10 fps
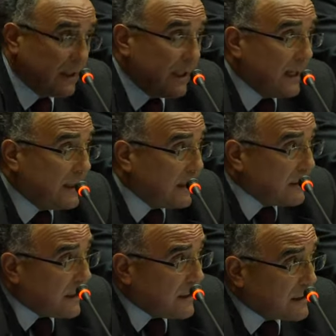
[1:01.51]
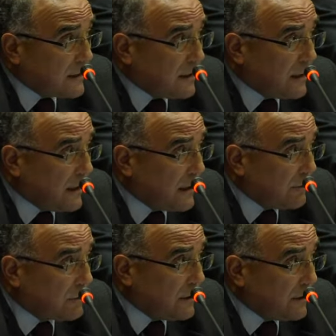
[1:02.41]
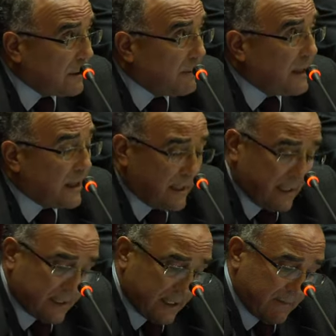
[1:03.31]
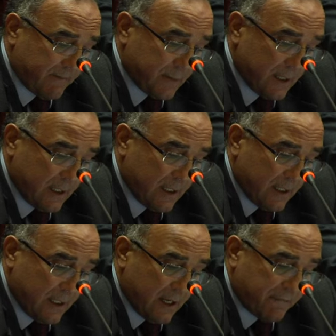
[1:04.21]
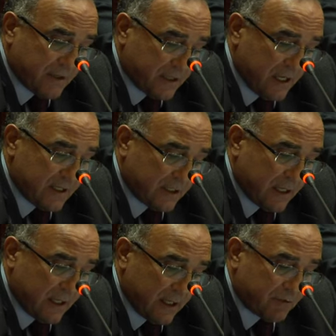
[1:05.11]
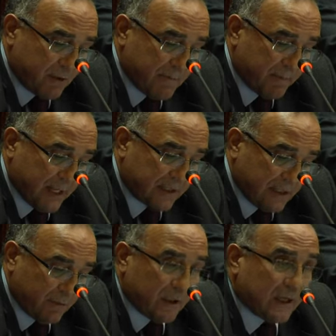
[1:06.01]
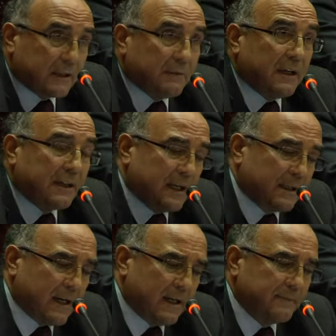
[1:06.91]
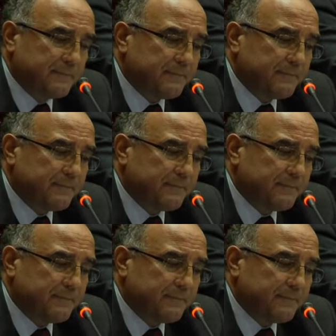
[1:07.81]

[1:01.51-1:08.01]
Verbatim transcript: Al, decir de Justino Jiménez de Arecha, la eficiencia es un imperativo de la actividad estatal.